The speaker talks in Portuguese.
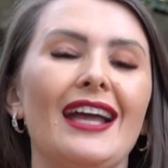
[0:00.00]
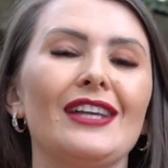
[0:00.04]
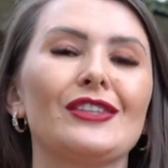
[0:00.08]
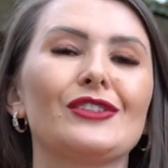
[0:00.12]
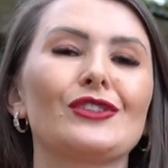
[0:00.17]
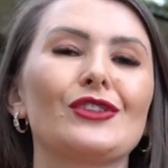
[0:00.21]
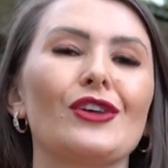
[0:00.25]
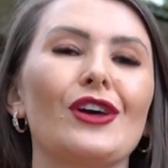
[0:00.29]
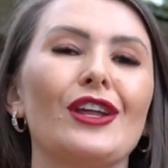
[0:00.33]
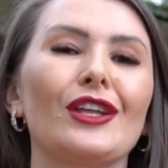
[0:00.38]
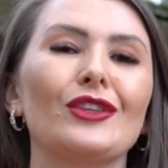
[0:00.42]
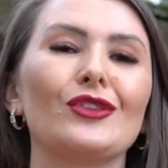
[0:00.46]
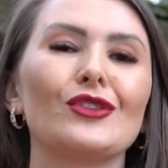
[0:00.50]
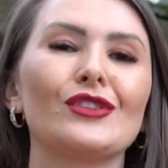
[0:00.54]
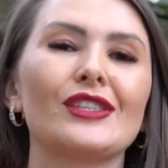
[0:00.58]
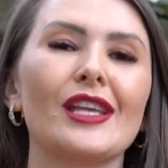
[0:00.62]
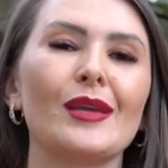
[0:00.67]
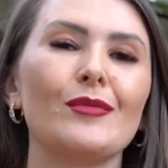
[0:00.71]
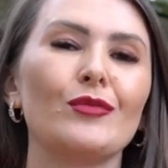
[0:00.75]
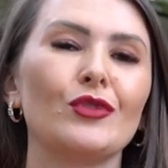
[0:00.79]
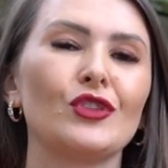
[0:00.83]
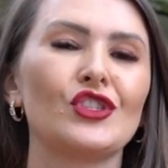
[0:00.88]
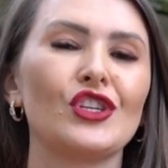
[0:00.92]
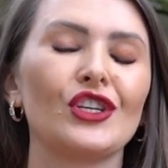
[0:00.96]
A história dos
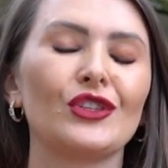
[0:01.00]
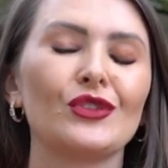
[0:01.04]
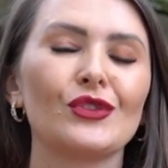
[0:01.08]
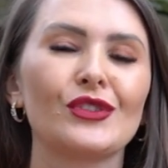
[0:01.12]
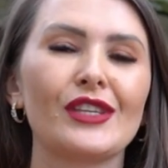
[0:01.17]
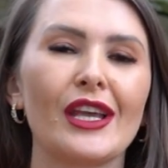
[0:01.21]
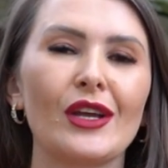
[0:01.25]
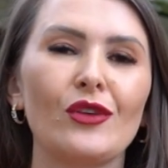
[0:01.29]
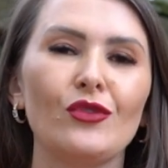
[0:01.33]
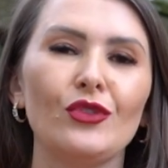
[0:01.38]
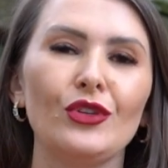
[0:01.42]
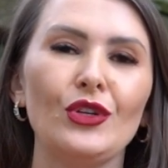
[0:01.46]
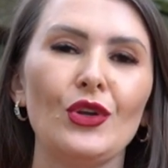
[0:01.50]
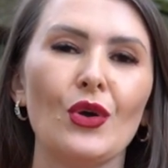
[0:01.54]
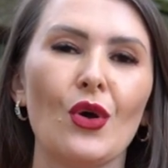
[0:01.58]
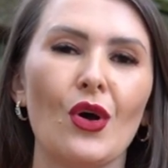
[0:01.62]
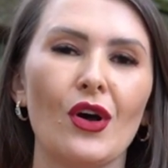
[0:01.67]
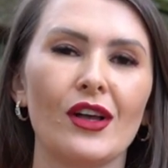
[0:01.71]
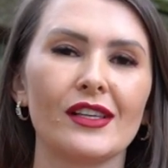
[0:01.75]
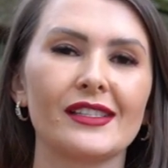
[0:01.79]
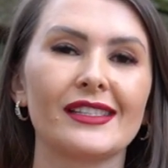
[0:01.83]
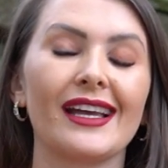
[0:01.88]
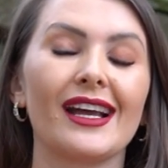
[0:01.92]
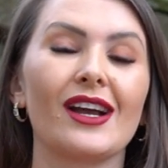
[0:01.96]
embutidos é
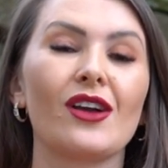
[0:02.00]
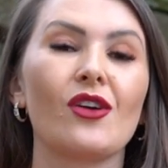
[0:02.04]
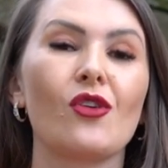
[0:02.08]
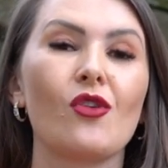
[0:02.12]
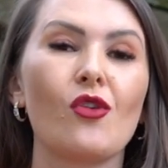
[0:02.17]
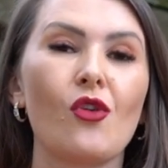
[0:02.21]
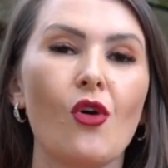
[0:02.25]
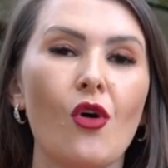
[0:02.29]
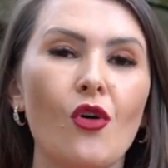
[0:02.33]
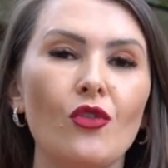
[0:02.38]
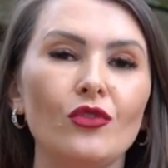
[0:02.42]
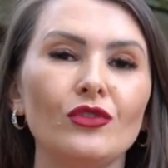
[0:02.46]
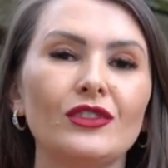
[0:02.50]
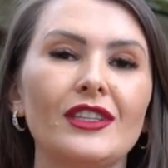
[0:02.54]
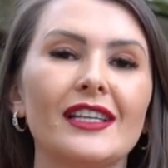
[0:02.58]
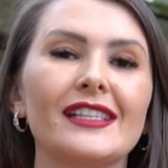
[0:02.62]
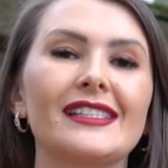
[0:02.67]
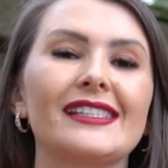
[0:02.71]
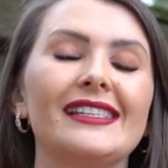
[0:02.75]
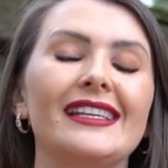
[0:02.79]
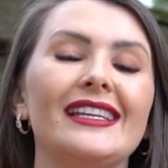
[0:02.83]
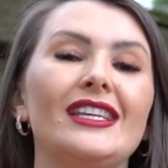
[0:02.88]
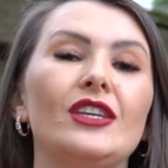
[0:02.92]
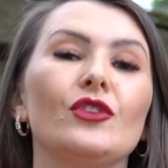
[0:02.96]
curiosa.
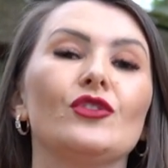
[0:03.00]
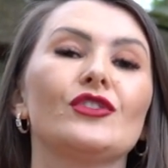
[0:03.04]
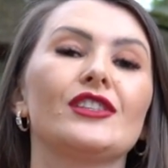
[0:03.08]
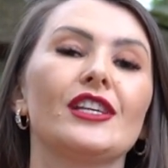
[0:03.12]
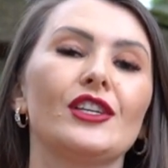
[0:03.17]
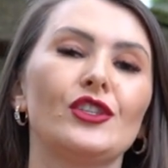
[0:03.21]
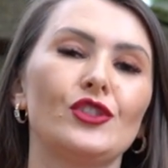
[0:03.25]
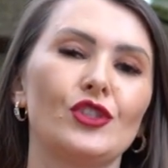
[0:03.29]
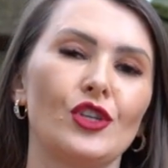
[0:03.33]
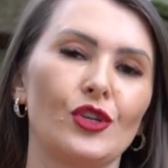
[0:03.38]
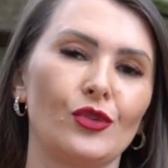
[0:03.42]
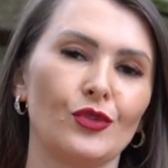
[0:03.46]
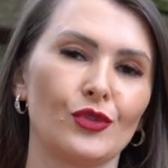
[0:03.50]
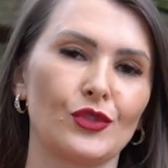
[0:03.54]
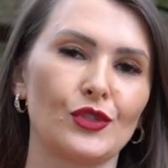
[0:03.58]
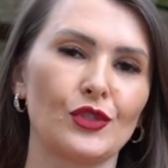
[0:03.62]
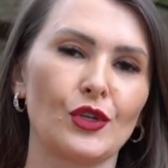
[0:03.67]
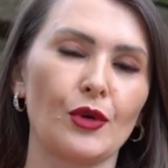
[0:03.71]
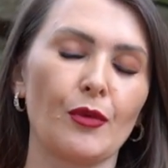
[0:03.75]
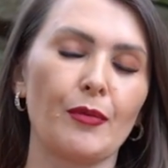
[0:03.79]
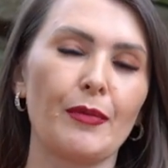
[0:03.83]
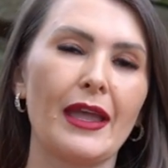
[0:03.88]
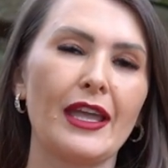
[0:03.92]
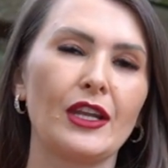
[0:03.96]
Conta-se que os antigos
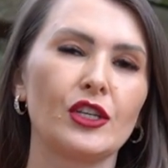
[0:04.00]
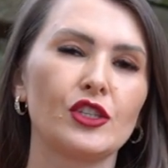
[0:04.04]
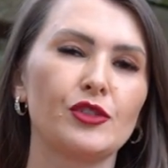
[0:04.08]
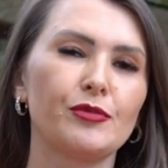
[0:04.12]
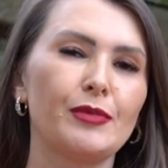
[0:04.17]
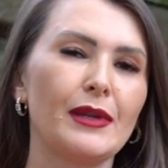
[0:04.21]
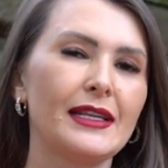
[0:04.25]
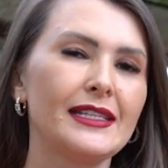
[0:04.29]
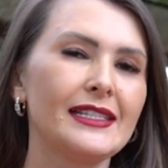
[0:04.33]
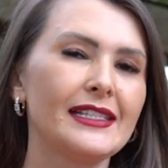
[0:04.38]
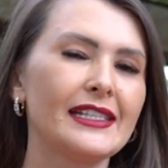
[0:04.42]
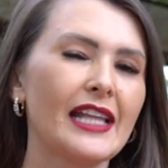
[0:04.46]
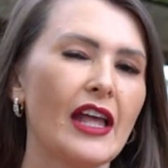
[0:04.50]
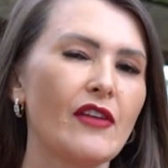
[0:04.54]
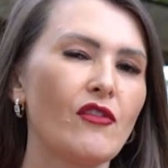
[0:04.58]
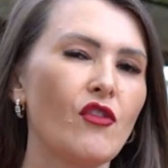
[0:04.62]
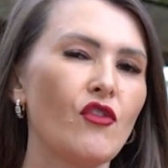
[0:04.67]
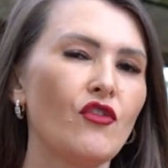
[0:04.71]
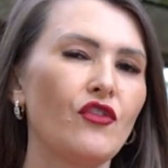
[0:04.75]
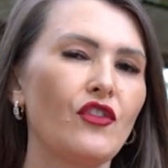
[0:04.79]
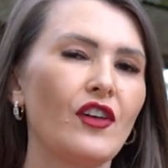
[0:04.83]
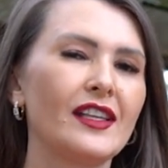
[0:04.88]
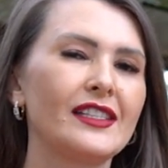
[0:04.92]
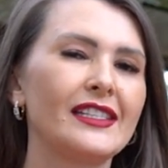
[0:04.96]
tropeiros
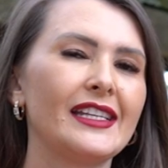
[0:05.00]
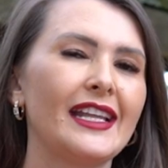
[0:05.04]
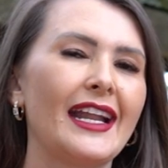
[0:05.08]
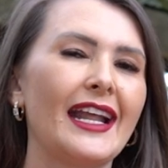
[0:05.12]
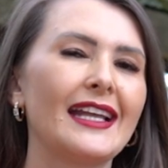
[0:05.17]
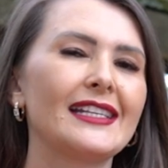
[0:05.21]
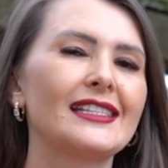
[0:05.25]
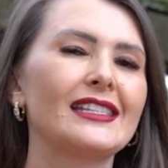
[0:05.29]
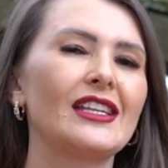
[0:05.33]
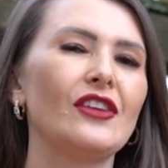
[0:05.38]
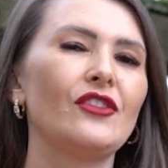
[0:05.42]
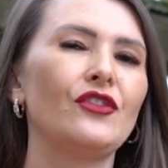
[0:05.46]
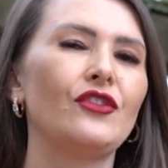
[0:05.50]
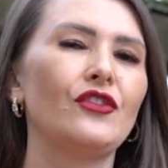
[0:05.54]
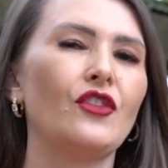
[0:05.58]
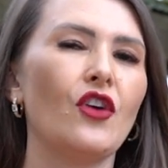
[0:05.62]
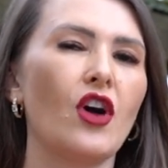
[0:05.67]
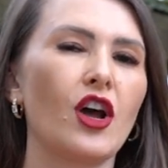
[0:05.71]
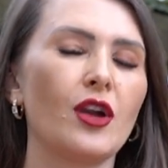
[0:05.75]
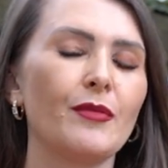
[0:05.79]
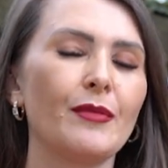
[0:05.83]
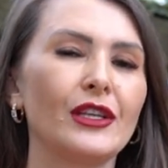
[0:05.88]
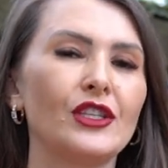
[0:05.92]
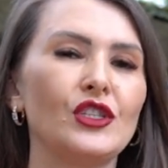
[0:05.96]
precisavam fazer esta
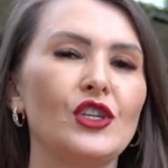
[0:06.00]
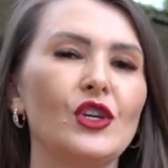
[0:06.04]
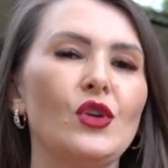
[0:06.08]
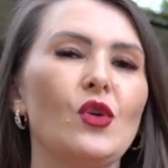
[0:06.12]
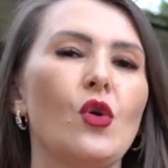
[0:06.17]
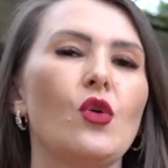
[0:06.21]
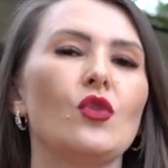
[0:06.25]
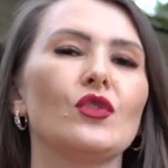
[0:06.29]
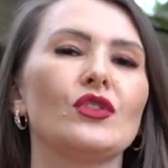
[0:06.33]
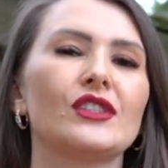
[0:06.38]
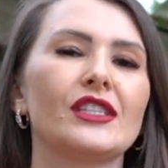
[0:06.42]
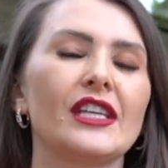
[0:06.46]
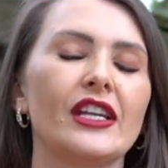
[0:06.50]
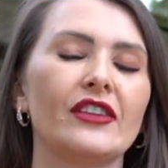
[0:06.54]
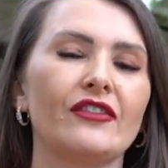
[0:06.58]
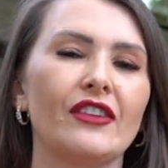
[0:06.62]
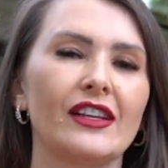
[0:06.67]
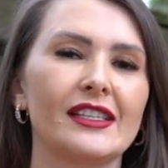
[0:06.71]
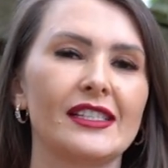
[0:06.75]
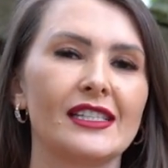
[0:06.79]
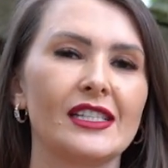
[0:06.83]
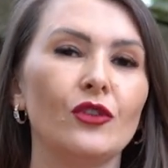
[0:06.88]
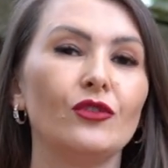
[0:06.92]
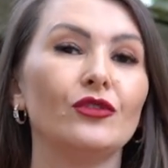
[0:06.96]
forma de
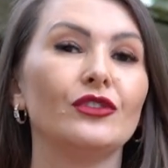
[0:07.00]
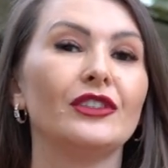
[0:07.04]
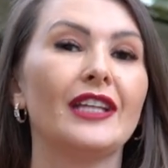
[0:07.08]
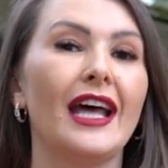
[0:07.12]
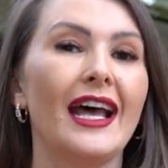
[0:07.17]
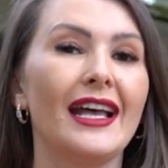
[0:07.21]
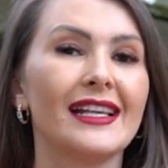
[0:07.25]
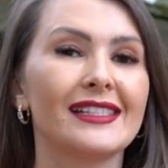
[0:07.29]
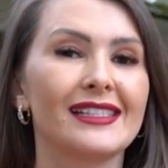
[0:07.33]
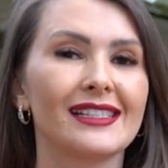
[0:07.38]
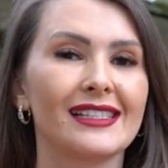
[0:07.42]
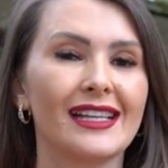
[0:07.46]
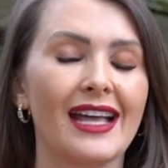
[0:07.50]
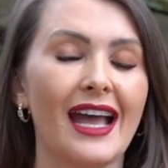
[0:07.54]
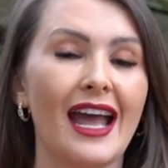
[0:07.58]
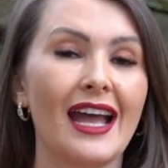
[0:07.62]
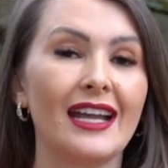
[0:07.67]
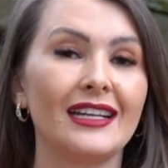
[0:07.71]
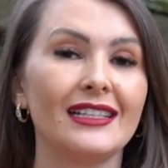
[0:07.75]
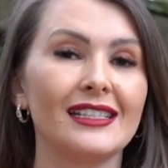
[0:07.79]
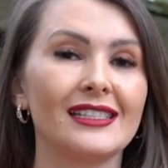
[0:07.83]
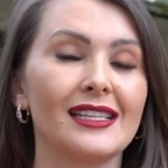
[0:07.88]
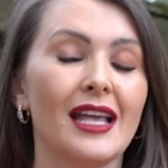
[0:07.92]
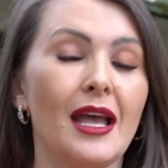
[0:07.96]
conservação das
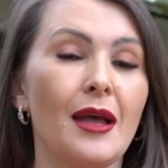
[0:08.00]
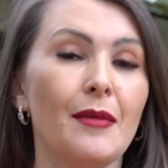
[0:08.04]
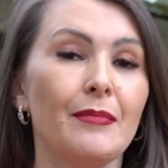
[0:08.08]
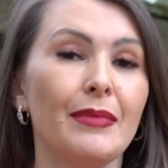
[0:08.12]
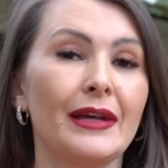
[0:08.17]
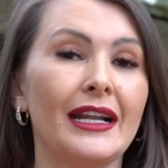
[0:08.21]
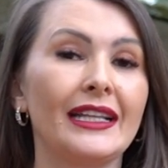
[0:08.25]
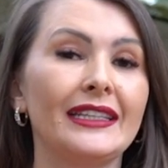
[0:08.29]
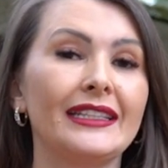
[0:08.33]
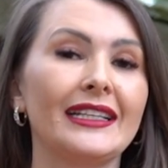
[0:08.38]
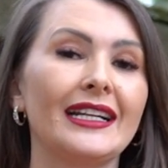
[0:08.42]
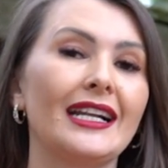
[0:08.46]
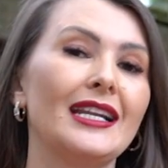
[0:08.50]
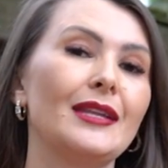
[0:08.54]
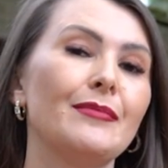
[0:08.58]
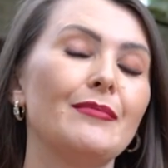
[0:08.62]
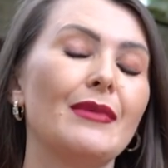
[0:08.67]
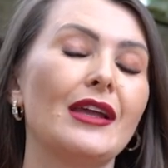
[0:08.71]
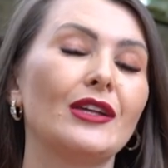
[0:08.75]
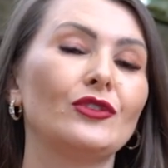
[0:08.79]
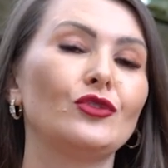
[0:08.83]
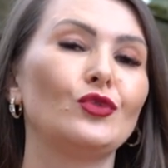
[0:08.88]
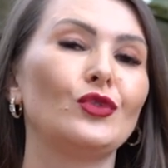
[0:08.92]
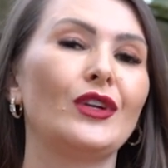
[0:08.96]
carnes para ter
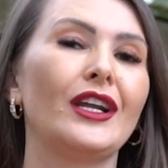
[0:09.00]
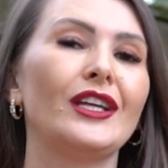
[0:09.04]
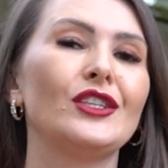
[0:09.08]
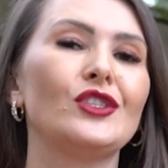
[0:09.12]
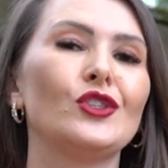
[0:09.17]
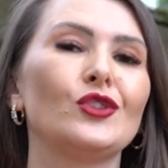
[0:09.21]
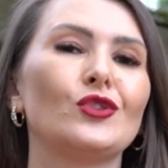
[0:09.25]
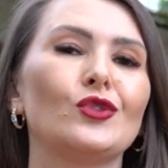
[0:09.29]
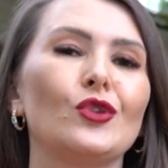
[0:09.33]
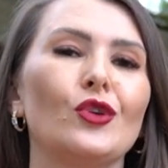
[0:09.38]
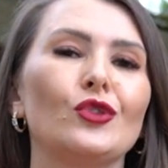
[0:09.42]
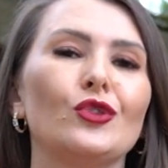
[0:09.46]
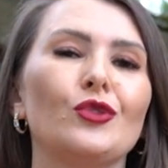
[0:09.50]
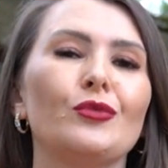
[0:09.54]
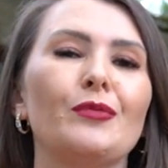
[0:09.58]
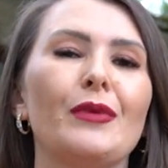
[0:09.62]
alimento durante todo o